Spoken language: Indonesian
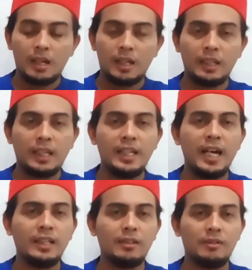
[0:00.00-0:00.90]
Kita
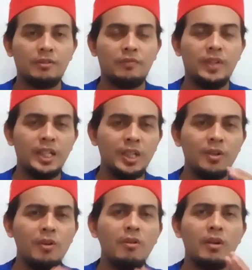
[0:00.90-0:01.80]
lihat
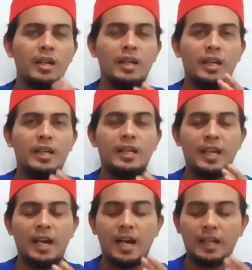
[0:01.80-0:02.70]
video
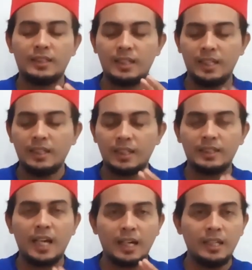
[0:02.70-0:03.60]
yang asli
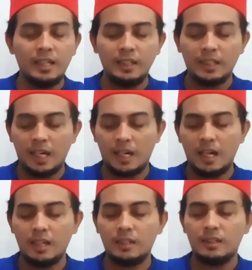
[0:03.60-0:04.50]
terjadi di
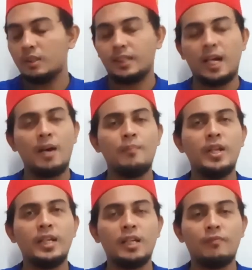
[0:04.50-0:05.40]
sana. Saya
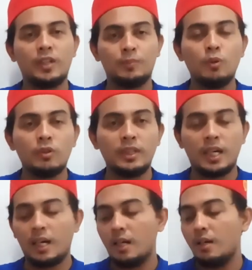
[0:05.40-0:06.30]
ambil dari
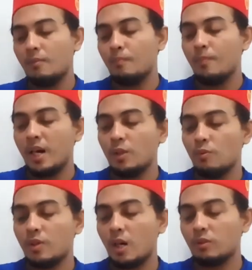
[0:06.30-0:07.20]
Facebooknya
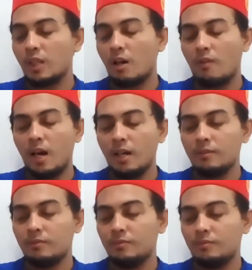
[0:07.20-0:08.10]
Bayu Gautawa
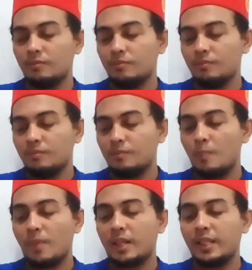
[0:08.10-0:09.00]

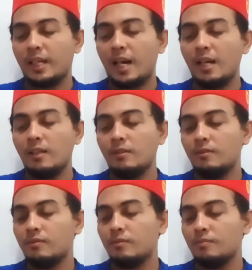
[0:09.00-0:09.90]
mempraktekkan
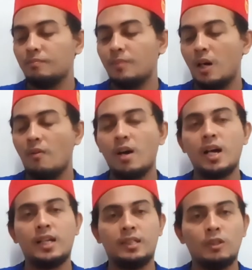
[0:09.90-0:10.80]

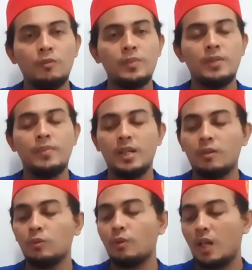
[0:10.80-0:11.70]
bahwa alat itu
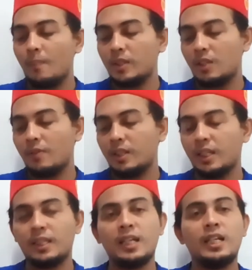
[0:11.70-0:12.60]
benar-benar untuk kelapa sawit.
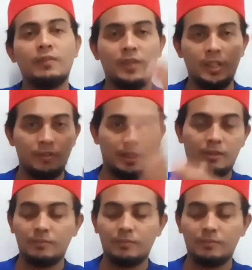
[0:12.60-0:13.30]
Kita lihat videonya.